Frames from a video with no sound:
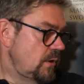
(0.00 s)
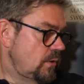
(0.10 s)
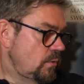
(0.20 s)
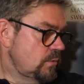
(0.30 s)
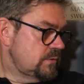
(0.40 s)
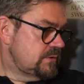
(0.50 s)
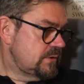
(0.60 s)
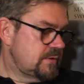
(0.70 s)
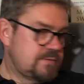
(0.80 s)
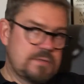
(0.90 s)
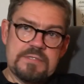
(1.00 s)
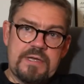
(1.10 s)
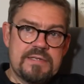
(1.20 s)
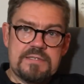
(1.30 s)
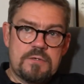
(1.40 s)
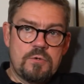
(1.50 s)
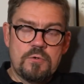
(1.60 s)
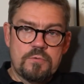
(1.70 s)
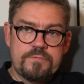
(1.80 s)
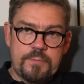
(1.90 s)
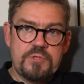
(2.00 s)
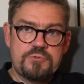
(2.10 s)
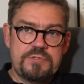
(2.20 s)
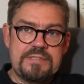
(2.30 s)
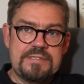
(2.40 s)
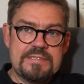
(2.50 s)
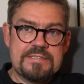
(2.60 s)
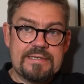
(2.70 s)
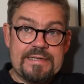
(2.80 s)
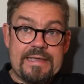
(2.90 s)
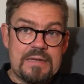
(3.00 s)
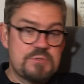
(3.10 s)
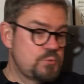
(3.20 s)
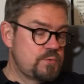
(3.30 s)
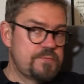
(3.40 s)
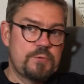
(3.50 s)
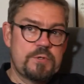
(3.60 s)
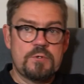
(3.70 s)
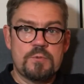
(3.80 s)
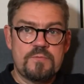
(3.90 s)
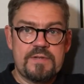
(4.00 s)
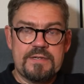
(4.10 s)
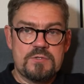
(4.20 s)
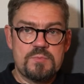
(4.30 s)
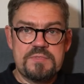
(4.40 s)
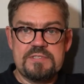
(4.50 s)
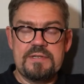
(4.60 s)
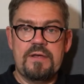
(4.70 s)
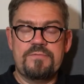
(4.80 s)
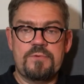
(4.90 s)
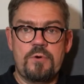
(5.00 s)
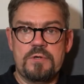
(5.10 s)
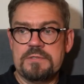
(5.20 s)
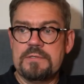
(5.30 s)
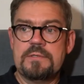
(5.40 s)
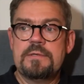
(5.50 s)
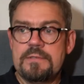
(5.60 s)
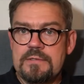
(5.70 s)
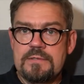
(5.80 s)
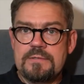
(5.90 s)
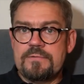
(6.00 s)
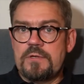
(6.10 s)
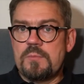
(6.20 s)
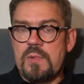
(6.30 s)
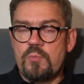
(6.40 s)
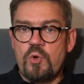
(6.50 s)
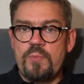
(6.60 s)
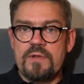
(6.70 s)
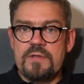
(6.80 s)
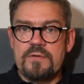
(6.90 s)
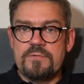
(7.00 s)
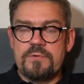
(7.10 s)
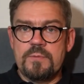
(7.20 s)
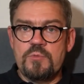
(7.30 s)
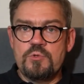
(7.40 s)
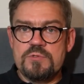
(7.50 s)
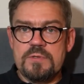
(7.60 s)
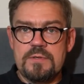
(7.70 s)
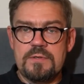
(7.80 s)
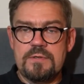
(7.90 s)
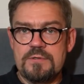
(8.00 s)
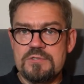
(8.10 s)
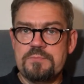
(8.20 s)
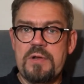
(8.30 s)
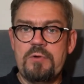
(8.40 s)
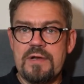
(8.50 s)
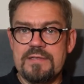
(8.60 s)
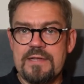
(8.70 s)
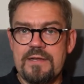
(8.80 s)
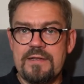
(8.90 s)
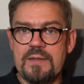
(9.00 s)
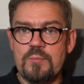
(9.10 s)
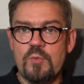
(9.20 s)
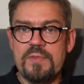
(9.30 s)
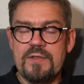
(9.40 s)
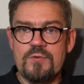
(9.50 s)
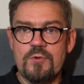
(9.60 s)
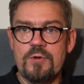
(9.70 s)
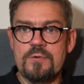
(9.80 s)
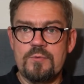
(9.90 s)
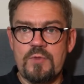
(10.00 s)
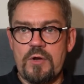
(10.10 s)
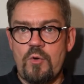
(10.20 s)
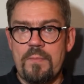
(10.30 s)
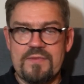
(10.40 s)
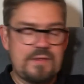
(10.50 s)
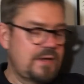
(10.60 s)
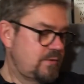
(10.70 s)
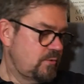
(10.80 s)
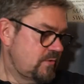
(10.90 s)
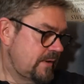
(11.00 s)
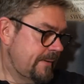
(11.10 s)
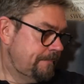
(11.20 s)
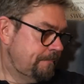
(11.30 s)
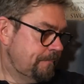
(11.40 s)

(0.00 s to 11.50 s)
Und äh, von daher ist das auch ein Grund, warum ich natürlich die Distillerie gerne besuchen würde, um vielleicht da so ein bisschen näher vor Ort, vielleicht nochmal ein Pröbchen irgendwo von einem News Spirit letztendlich da probieren zu können, um da noch einen besseren Eindruck zu haben.